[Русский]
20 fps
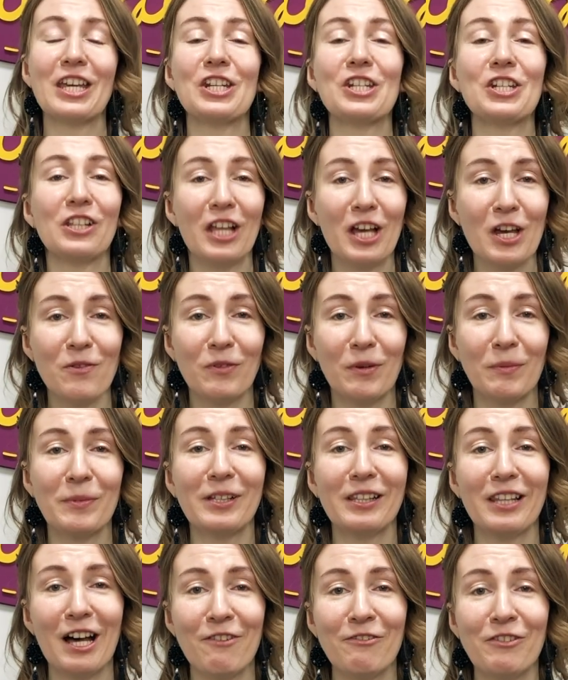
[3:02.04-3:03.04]
Я желаю вам
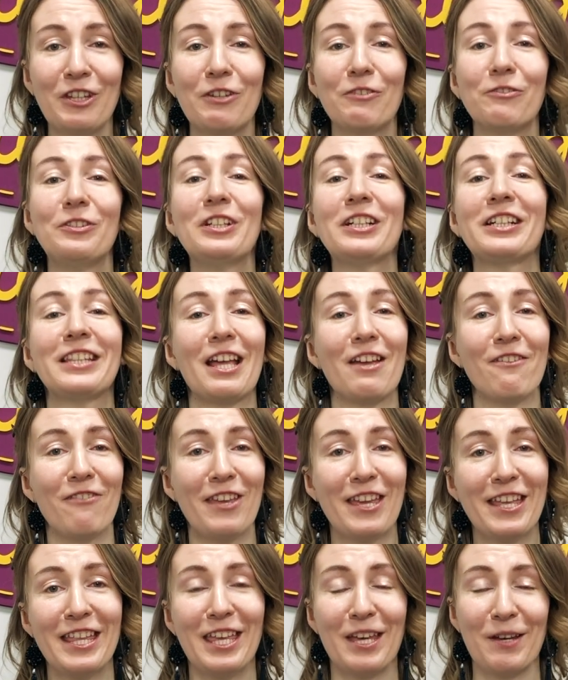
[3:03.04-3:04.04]
главное
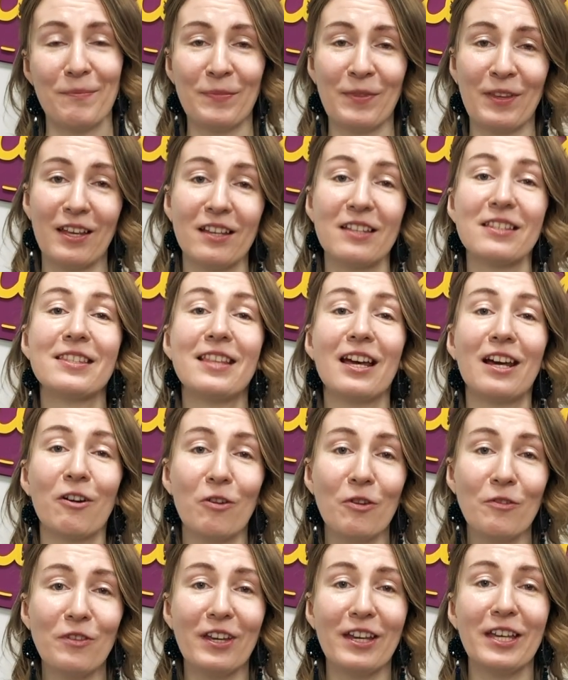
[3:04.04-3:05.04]
вдохновения,
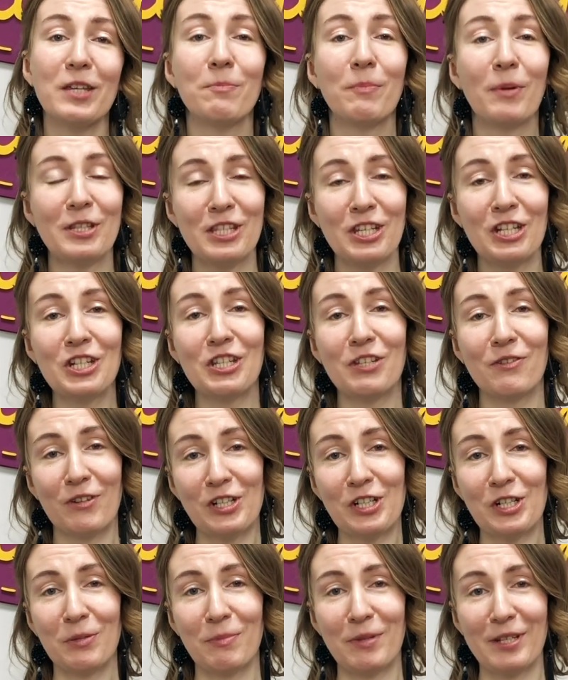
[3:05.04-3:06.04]
здоровья и поддержки
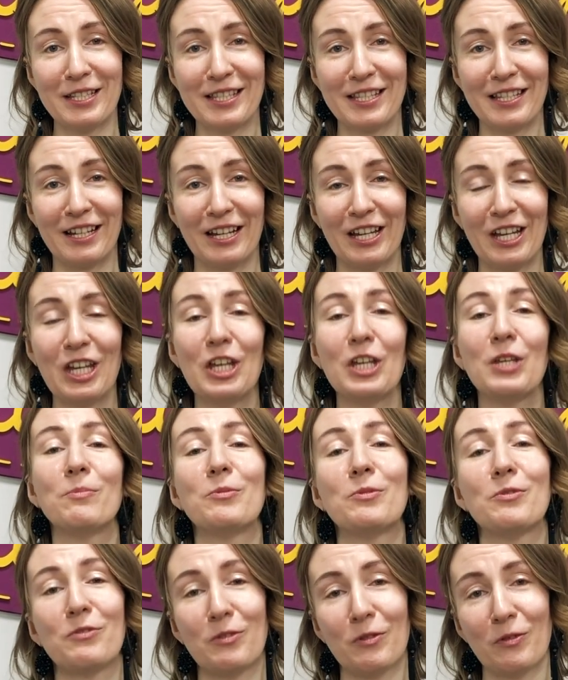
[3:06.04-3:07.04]
ваших близких. И
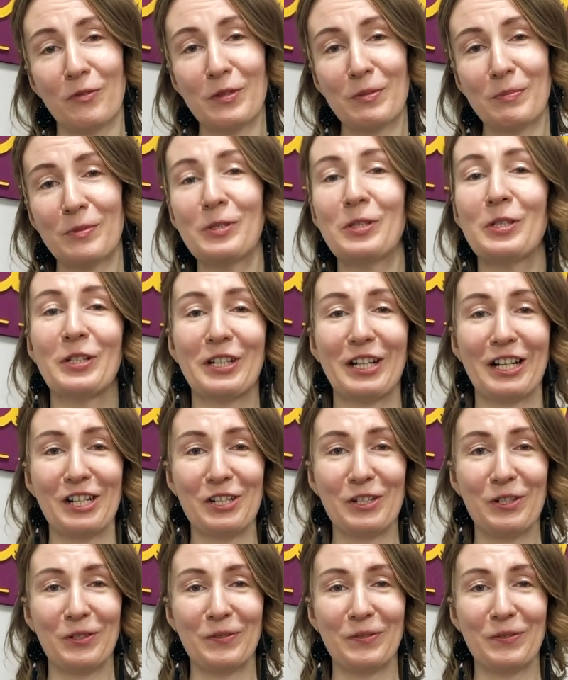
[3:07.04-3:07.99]
пусть все у вас будет хорошо.